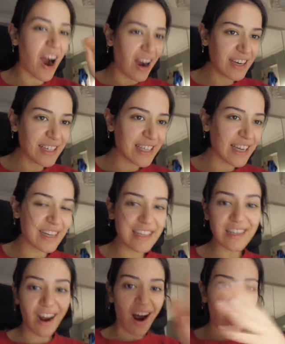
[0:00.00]
aynı
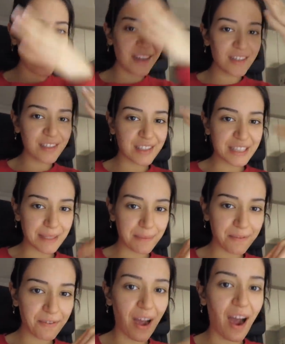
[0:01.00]
yerden aynı
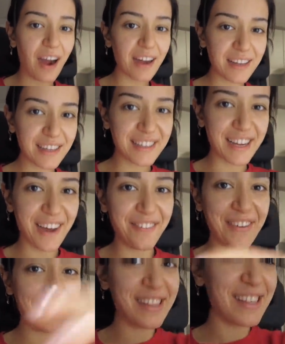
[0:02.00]
tip ve aynı
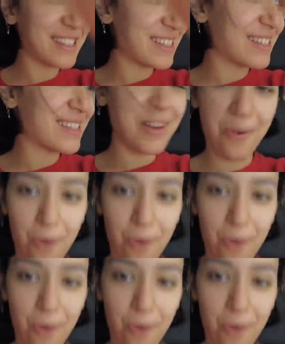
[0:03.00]
kıyafetle sizinle